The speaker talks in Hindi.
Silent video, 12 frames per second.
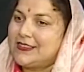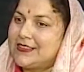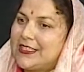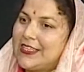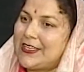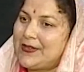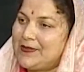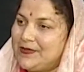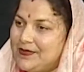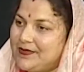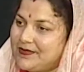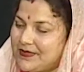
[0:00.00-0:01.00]
सर
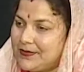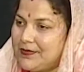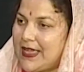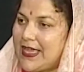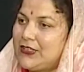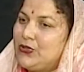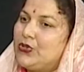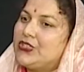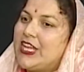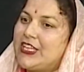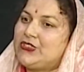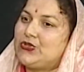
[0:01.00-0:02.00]
मैं
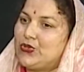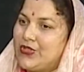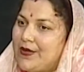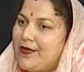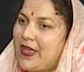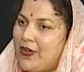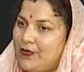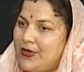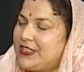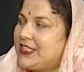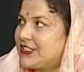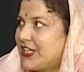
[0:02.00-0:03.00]
2014 में
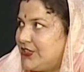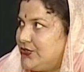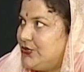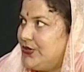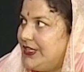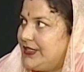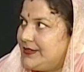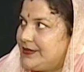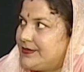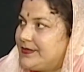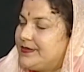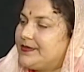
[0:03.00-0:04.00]
उम्मीद के साथ जुड़ी जी
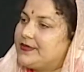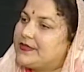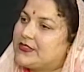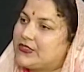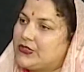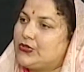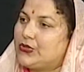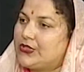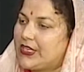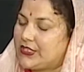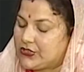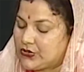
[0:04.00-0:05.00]

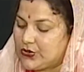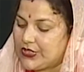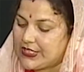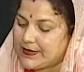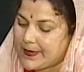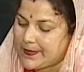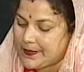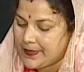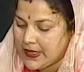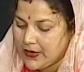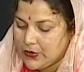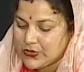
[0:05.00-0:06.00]
2014 में
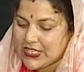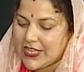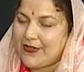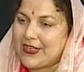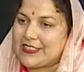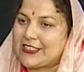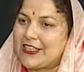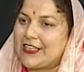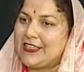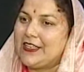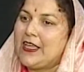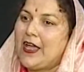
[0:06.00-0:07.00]
उसके बाद सर
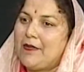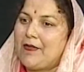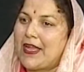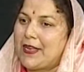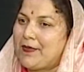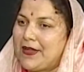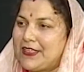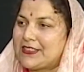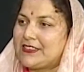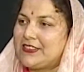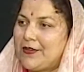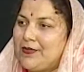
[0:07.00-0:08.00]
हमारे पास
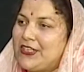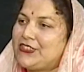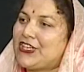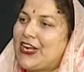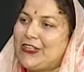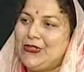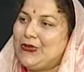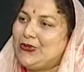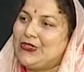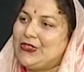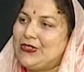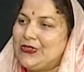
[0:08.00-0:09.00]
जब मेरी शादी हुई
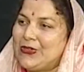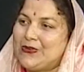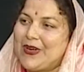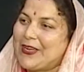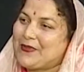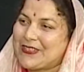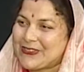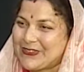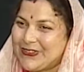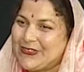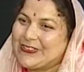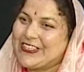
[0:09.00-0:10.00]
थी तो हमारे पास
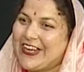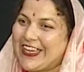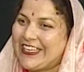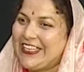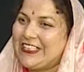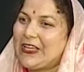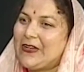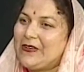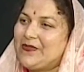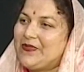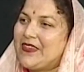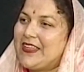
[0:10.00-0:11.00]
कोई रोज़गार नहीं था
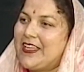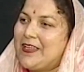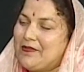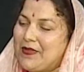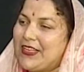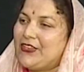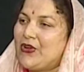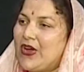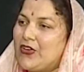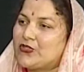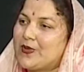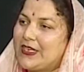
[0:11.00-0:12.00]
मेरे जो
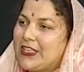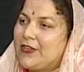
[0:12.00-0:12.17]
हाउसबैंड